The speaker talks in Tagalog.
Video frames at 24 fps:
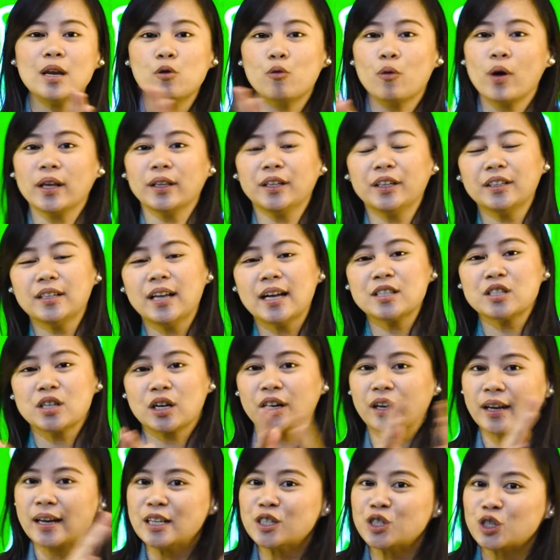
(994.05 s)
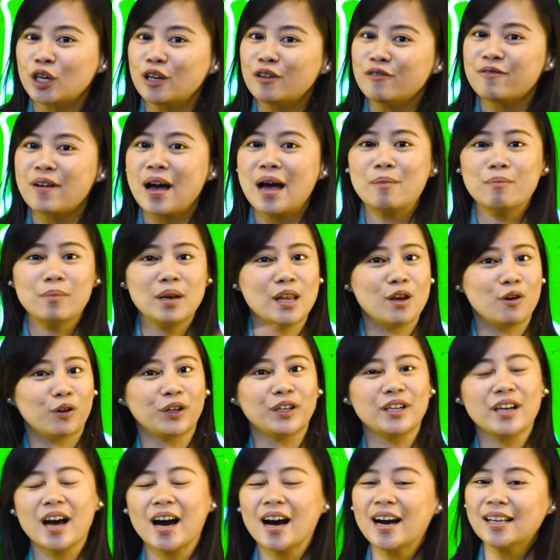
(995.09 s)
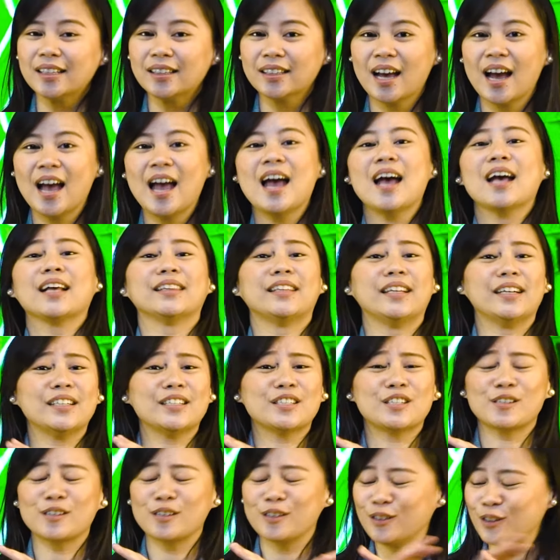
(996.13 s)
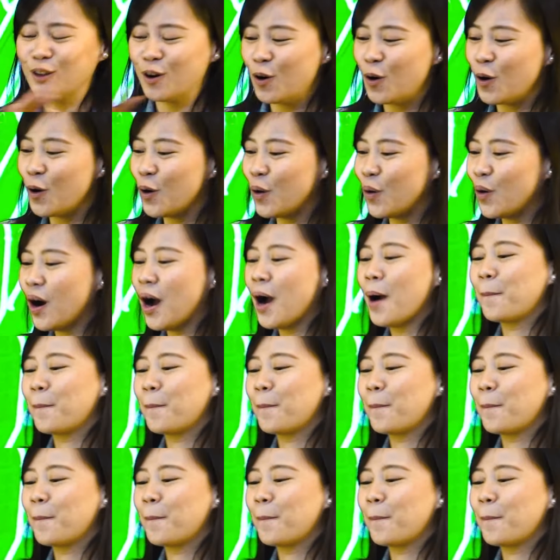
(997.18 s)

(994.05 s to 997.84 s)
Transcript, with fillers: whether that's a Christian family or not, there's no